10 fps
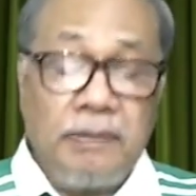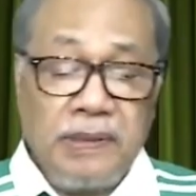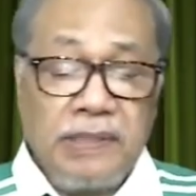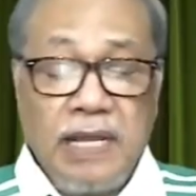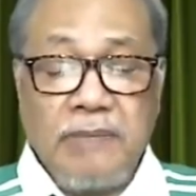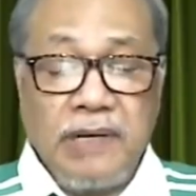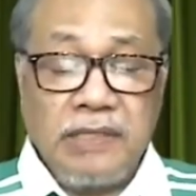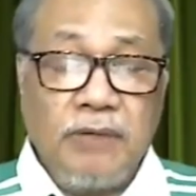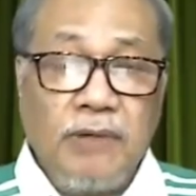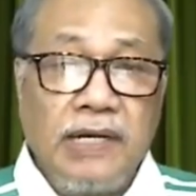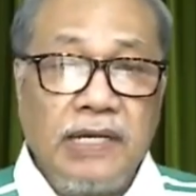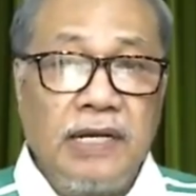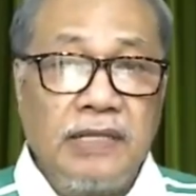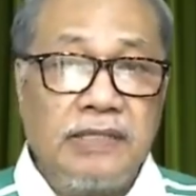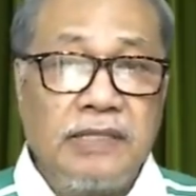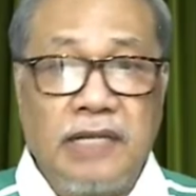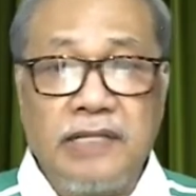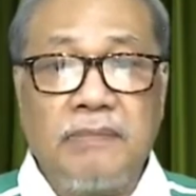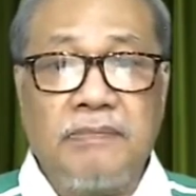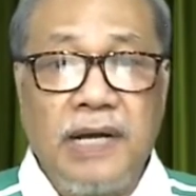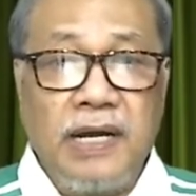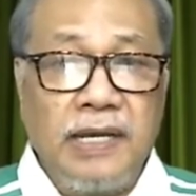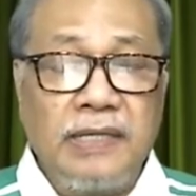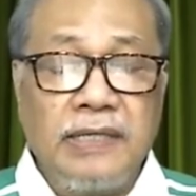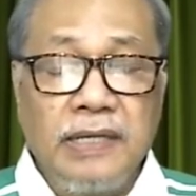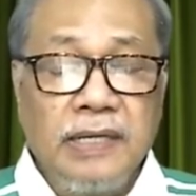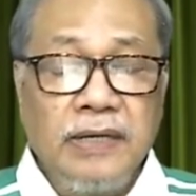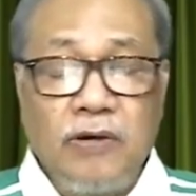dapat lamang tawagin ng kanyang bahay